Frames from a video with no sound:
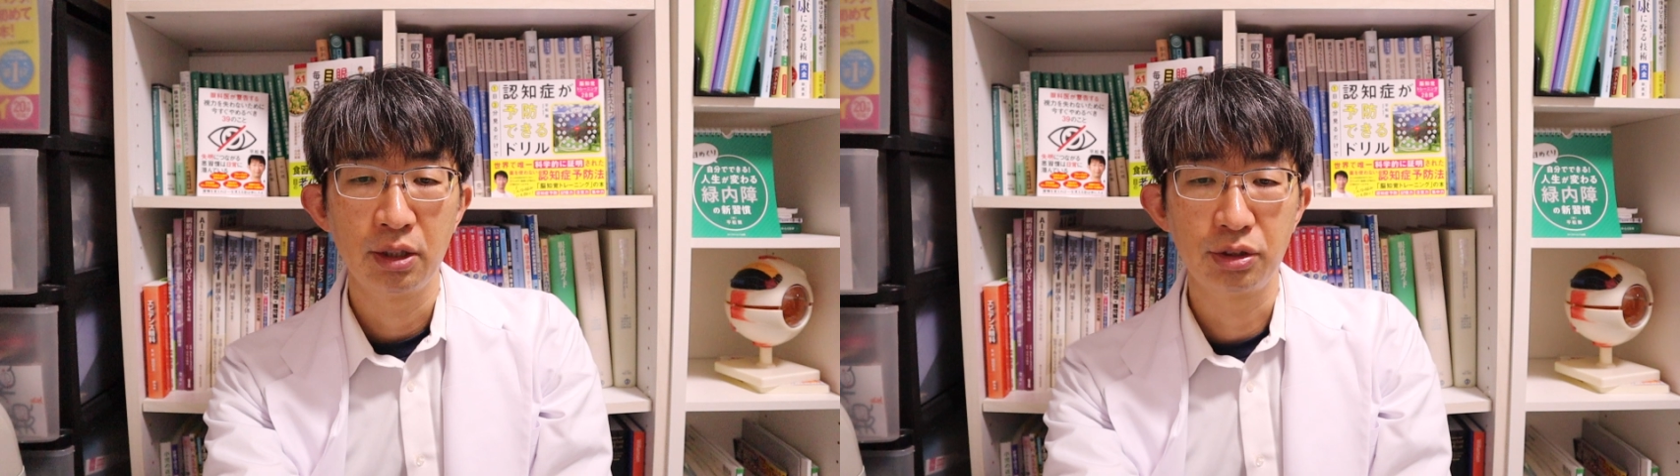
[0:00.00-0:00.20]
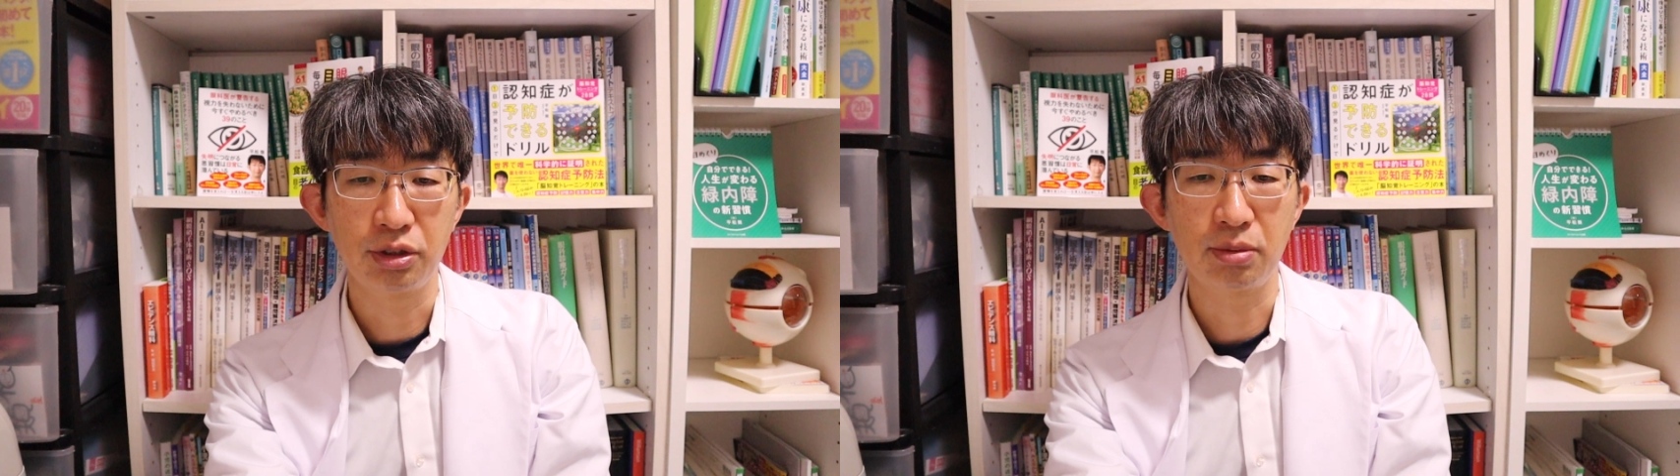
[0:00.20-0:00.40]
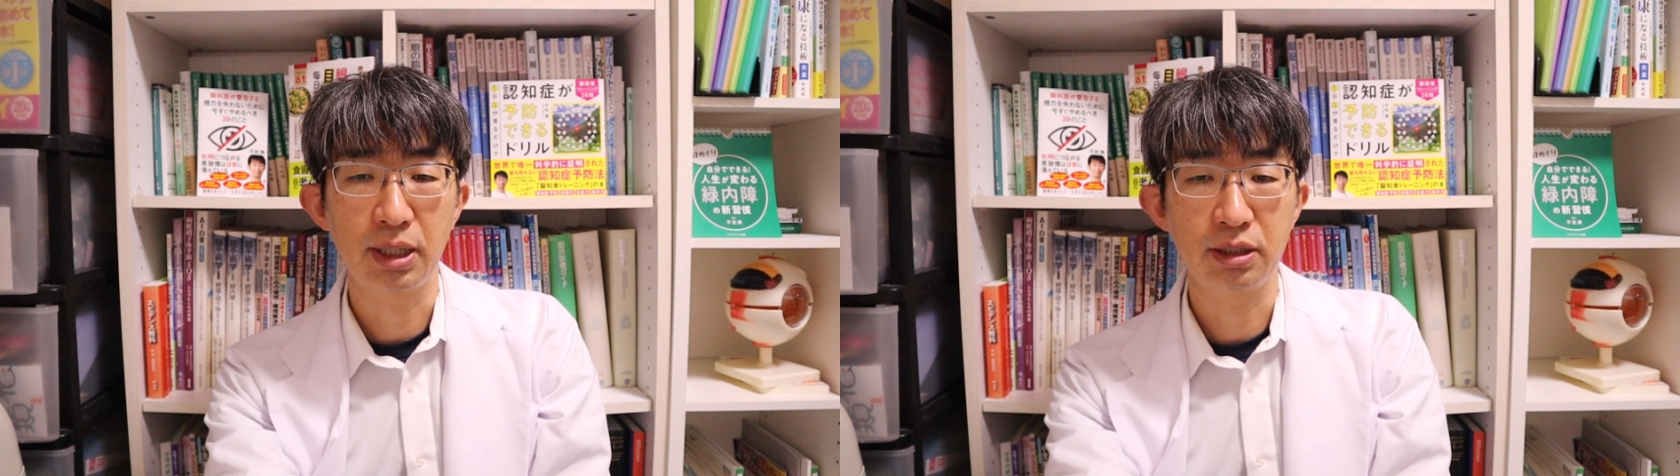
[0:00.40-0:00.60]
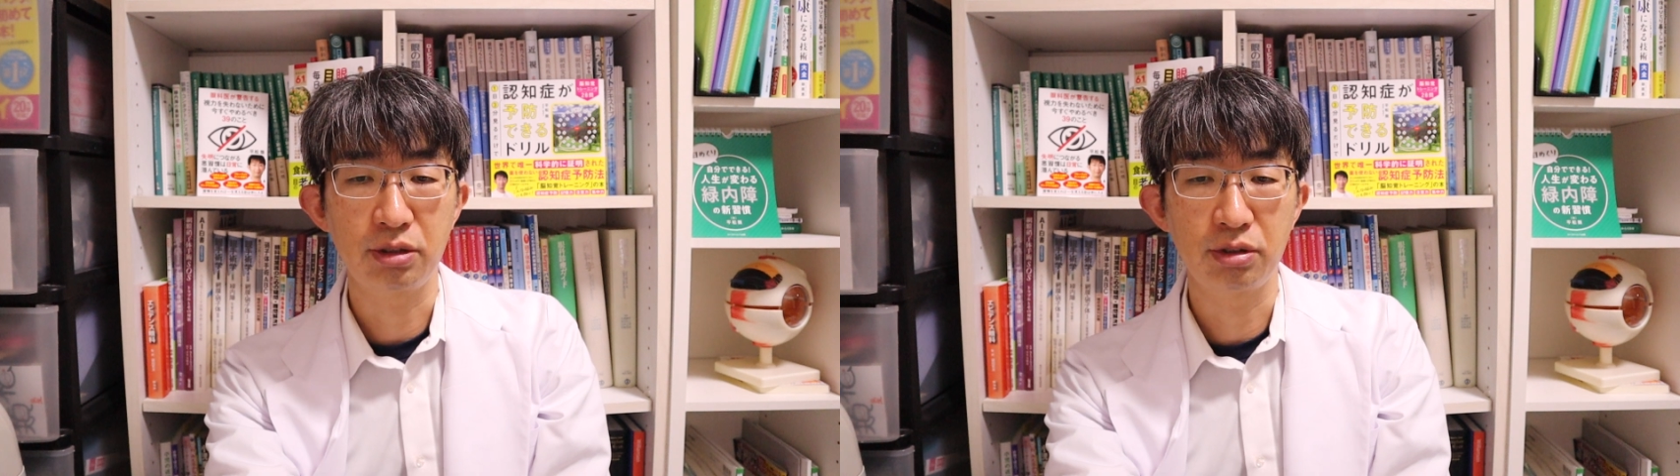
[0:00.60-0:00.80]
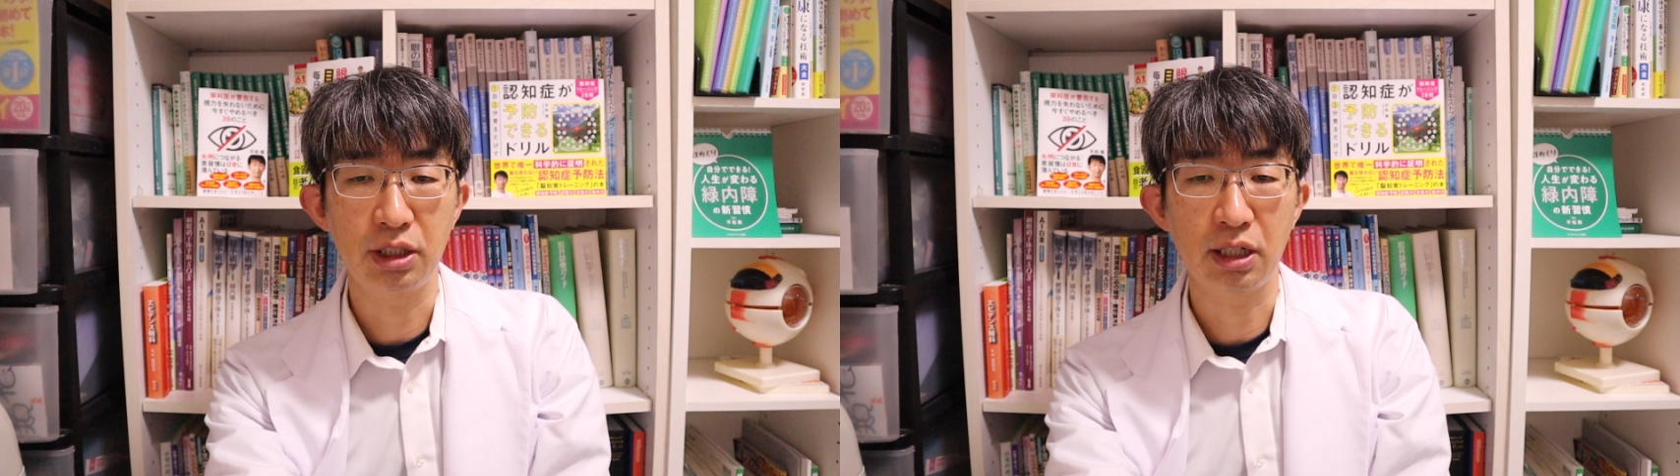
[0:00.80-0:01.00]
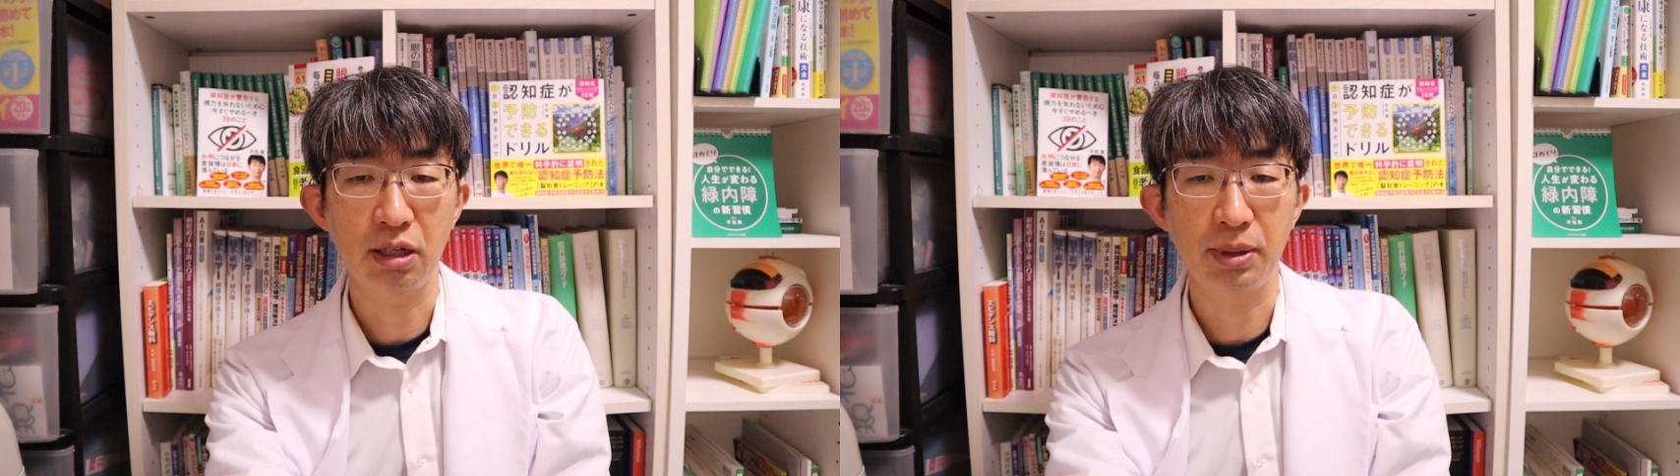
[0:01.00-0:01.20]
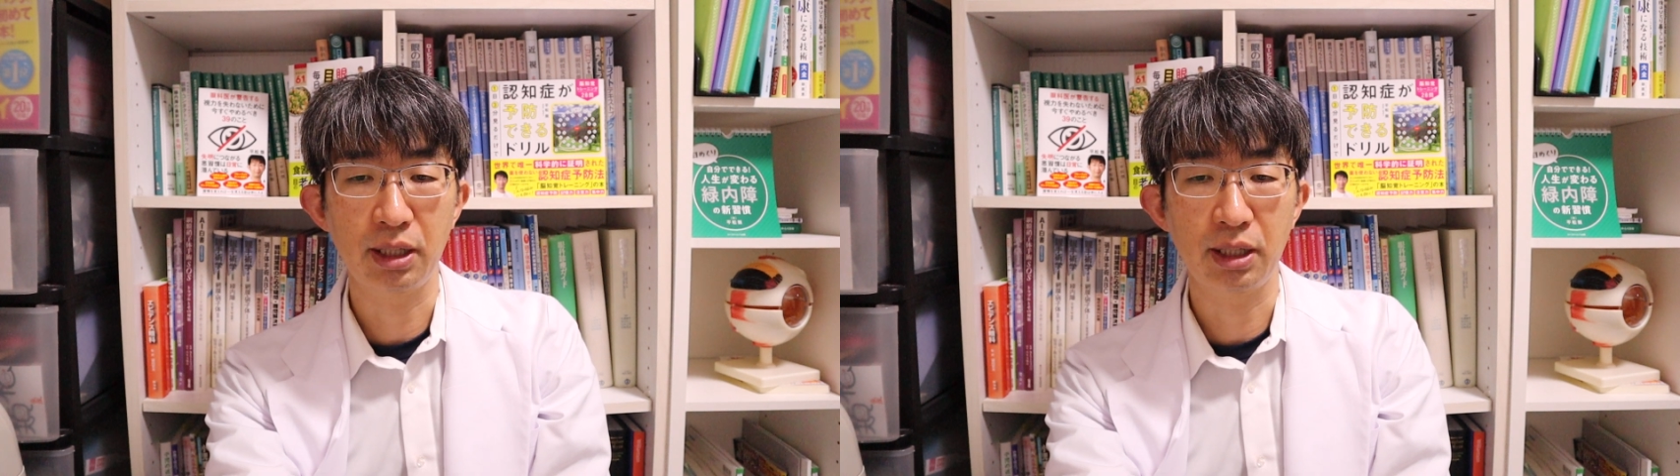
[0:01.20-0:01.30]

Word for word: 手術前に主治医から眼